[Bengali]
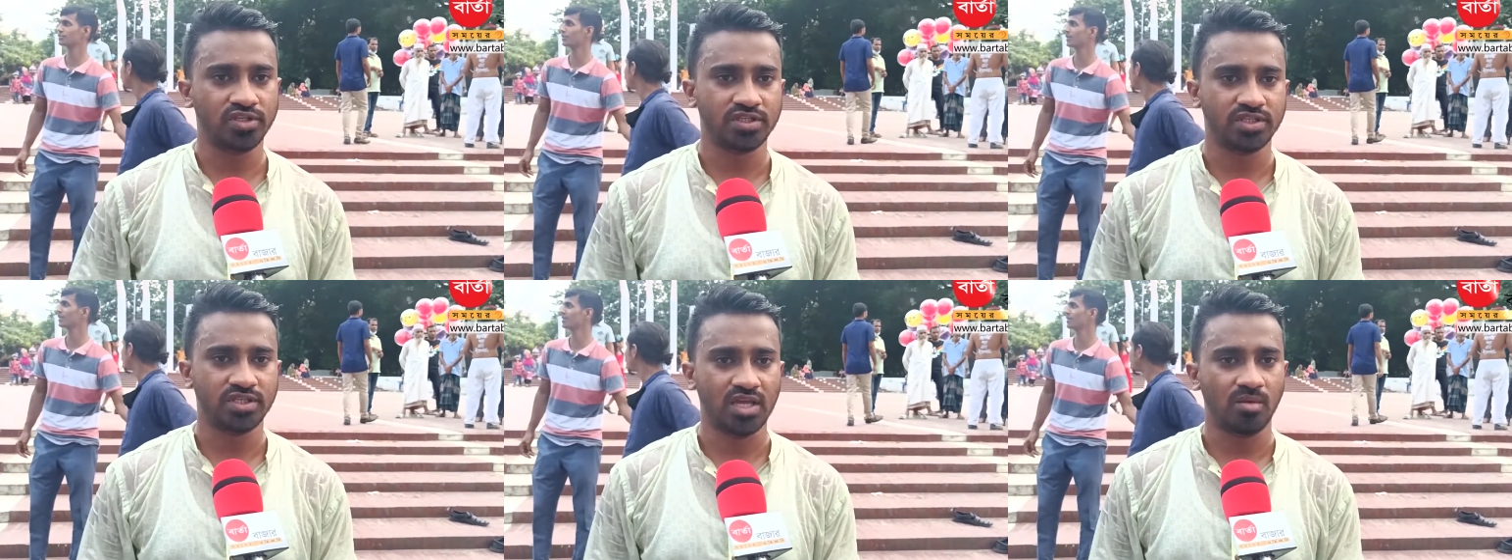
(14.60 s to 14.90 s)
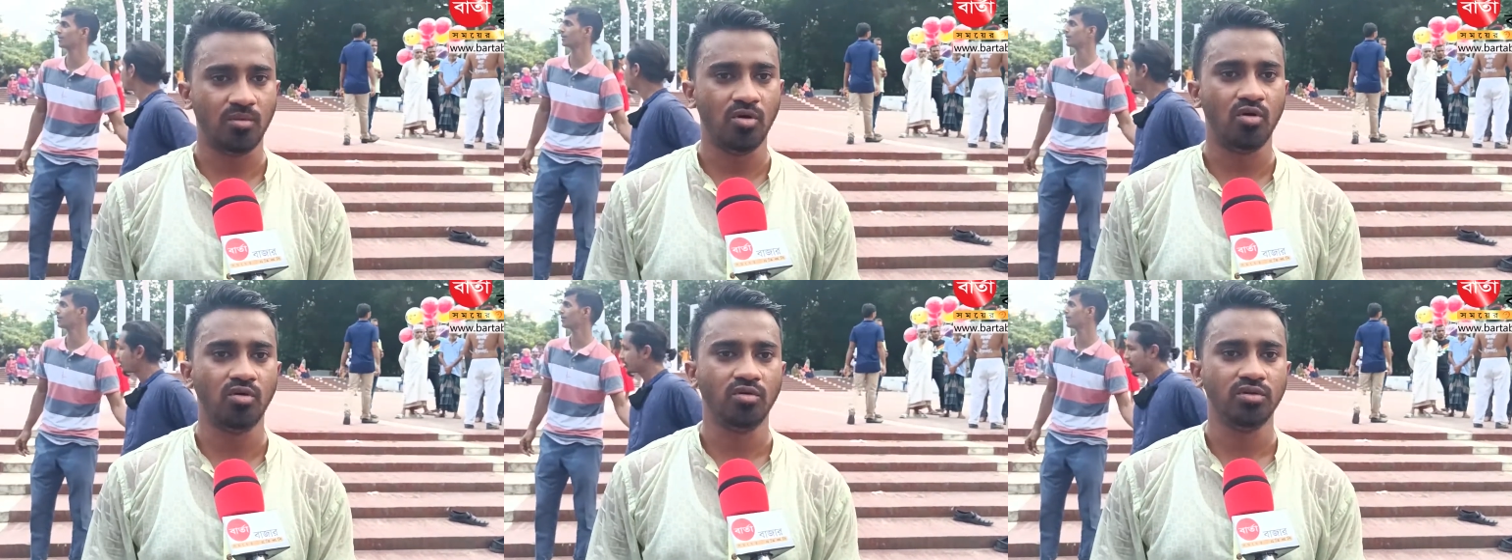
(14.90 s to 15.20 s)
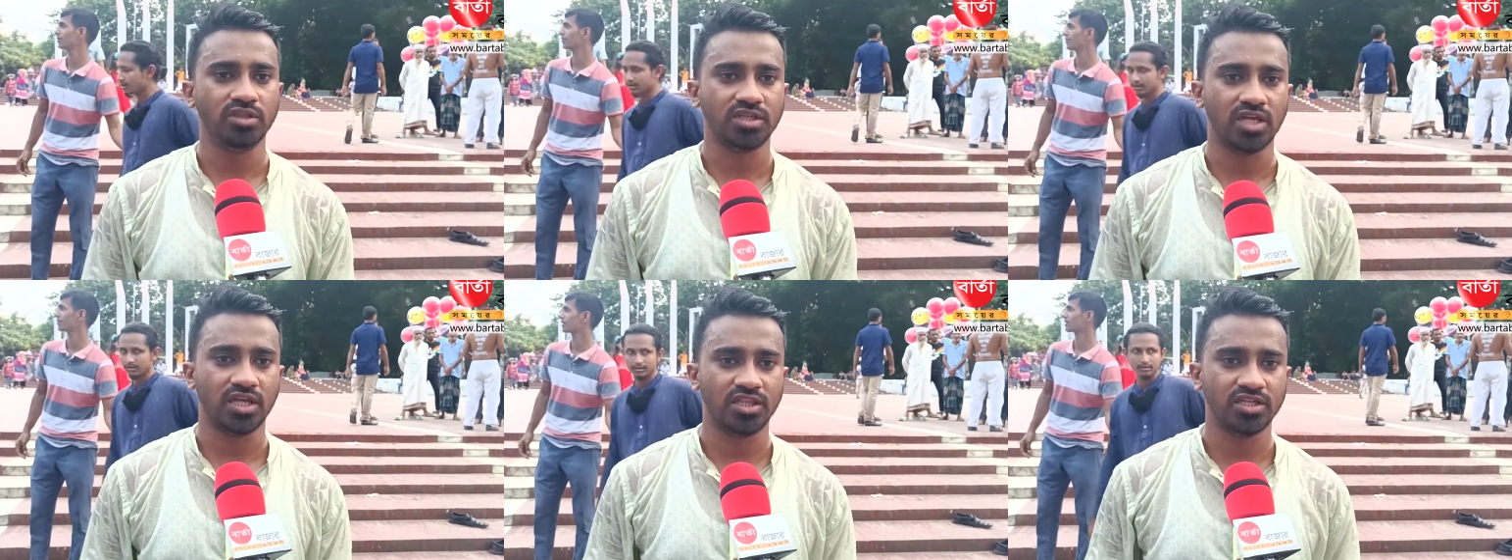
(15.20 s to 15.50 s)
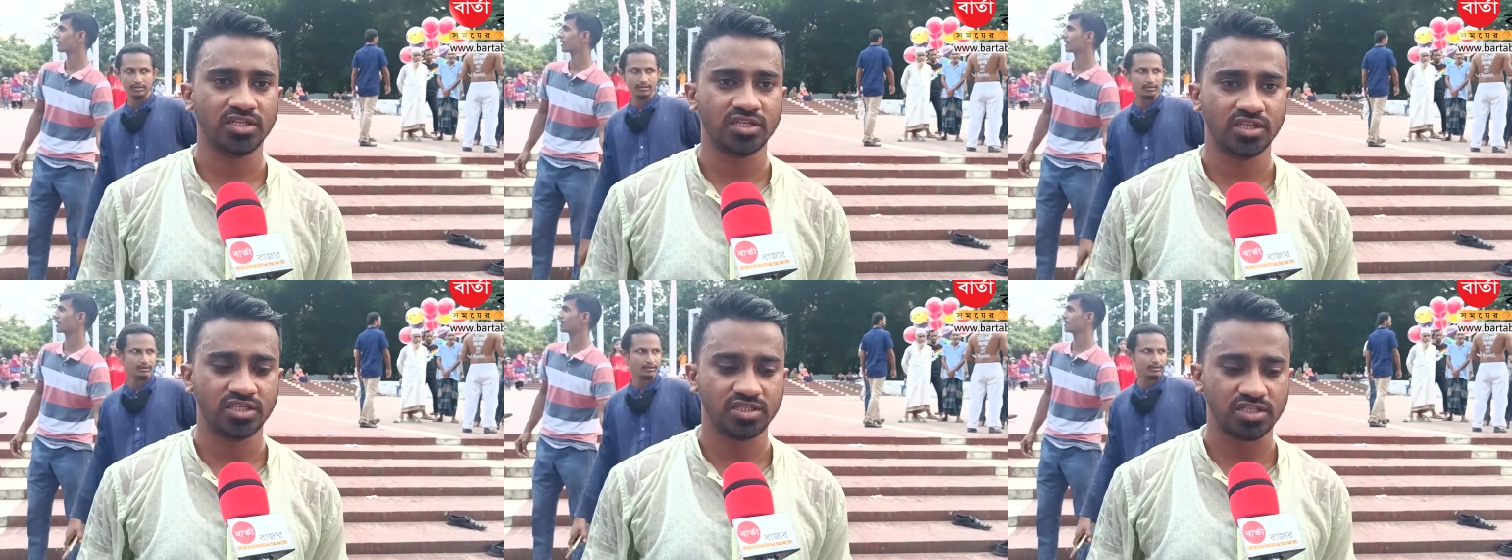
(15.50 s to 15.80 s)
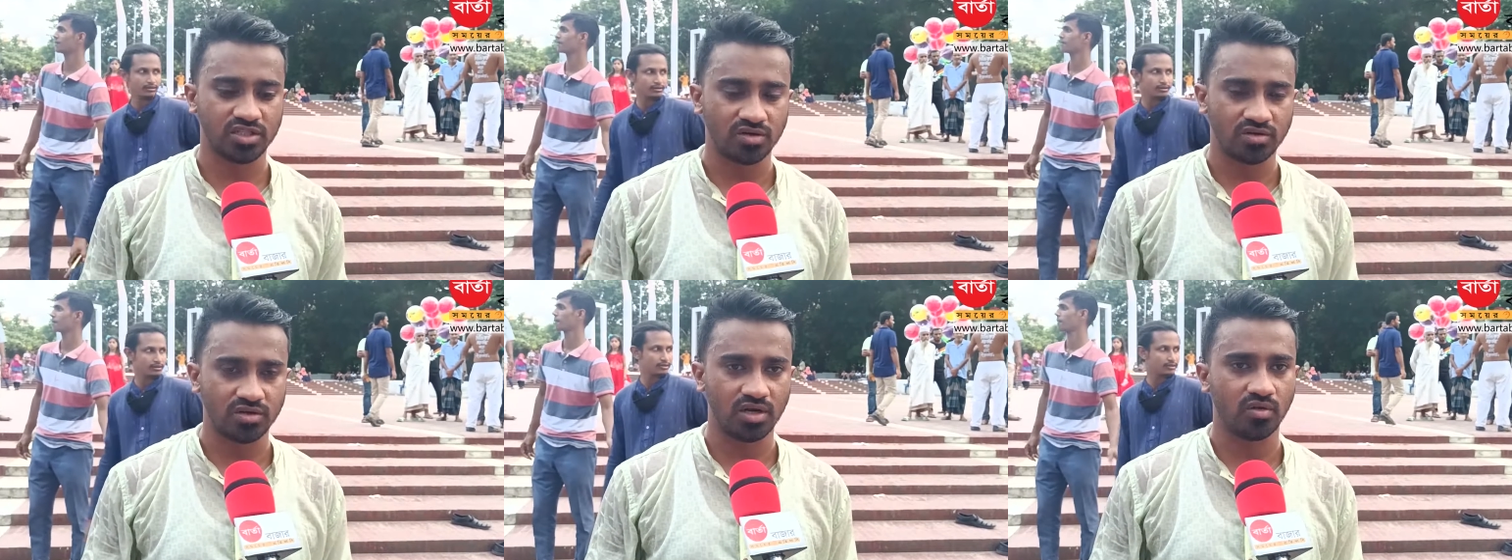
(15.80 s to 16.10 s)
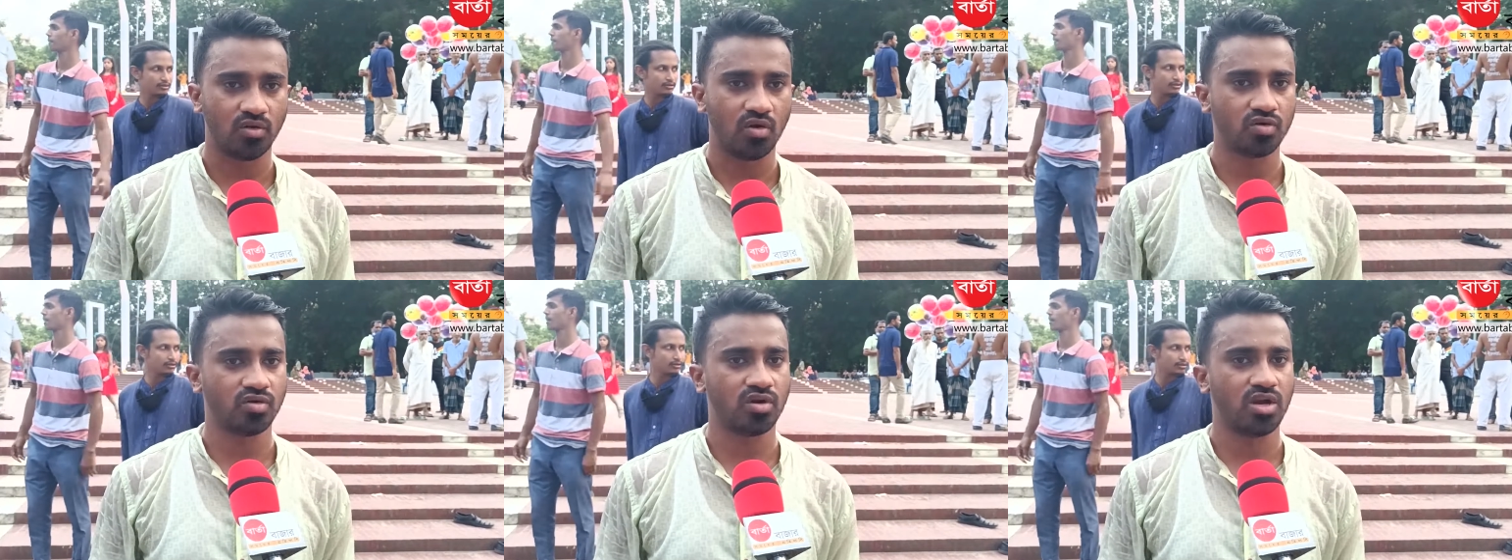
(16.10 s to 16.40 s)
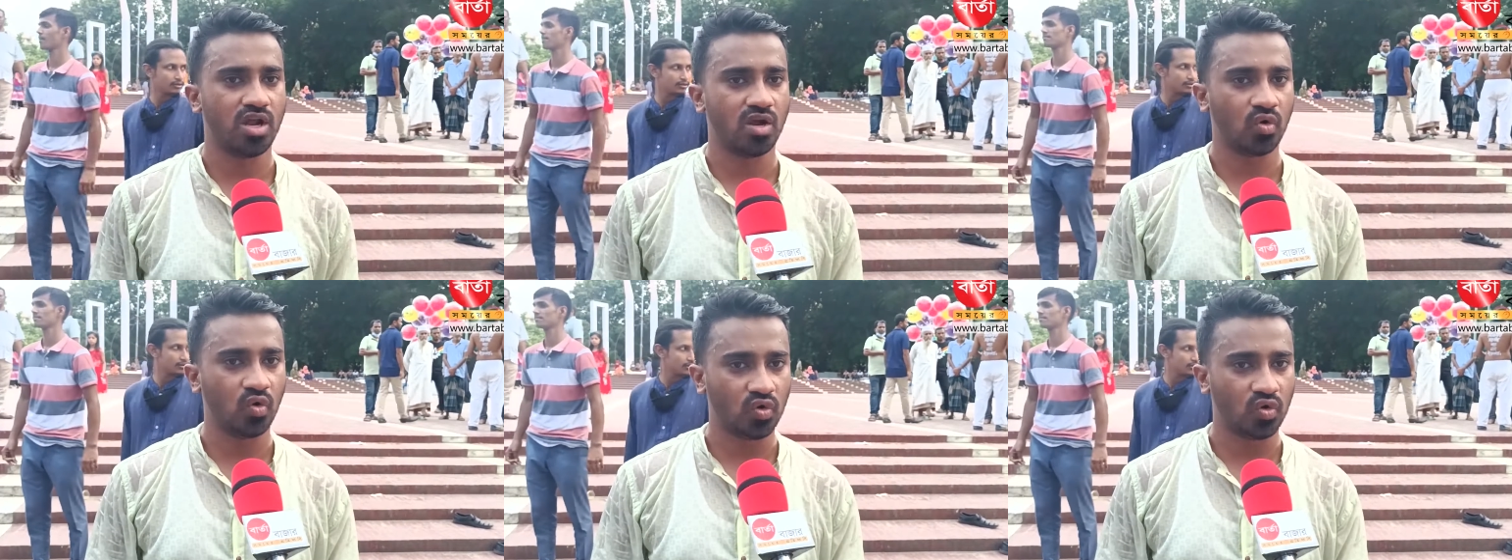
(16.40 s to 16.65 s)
দিচ্ছে এবং তাদের সাথে যে ধরনের ঘটনা